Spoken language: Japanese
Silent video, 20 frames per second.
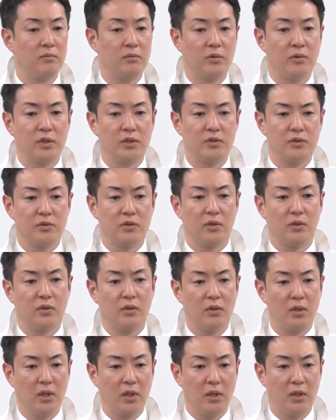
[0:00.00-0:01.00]
僕はちょっ
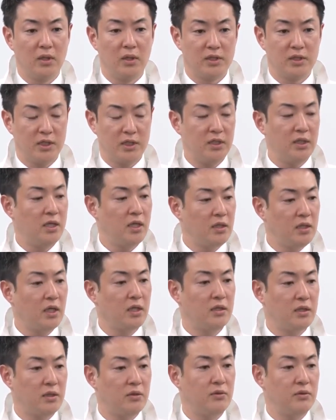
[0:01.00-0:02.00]
と真剣に
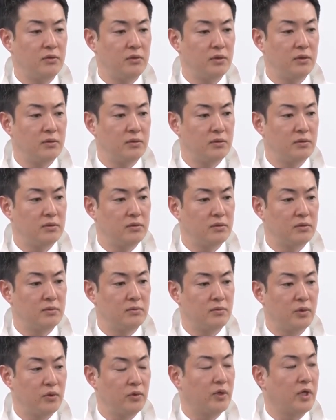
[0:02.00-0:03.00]
やってる
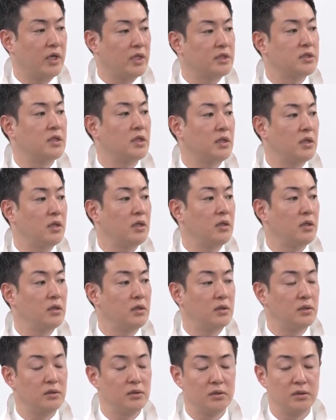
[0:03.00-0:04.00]
ものからしてね
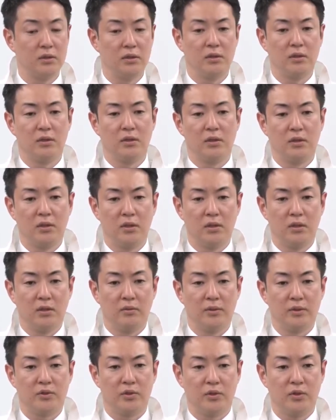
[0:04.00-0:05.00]

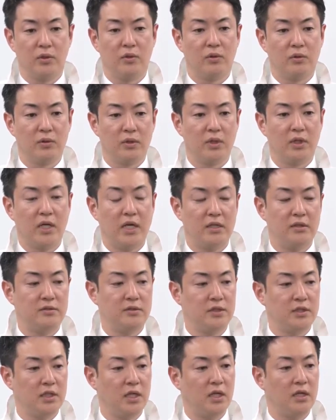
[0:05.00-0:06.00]
これちょっとやり
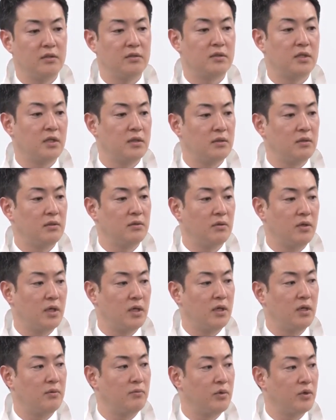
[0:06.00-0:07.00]
すぎじゃないですかっていうの
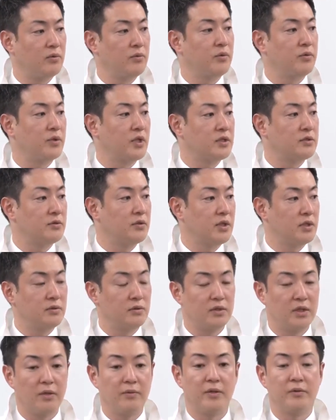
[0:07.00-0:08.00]
は僕も
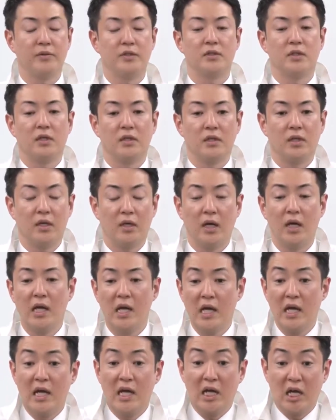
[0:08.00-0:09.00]
フラストレーションたまりましたので
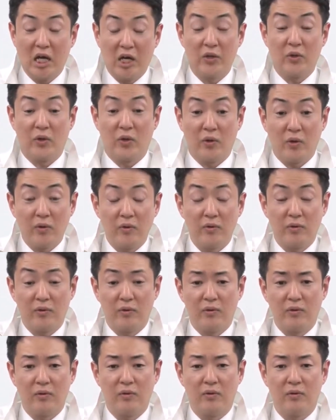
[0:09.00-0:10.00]
あの
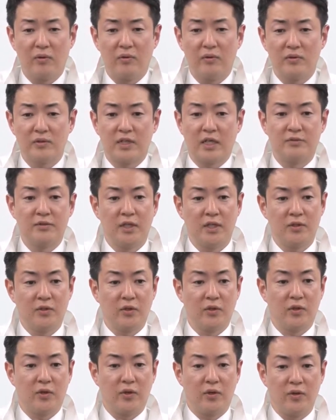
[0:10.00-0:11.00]
昨年
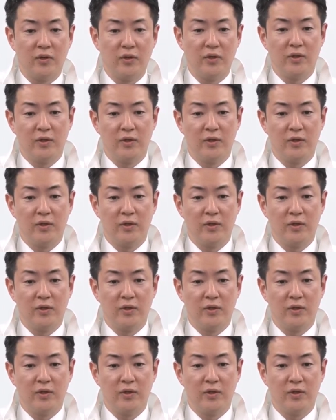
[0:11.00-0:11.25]
度の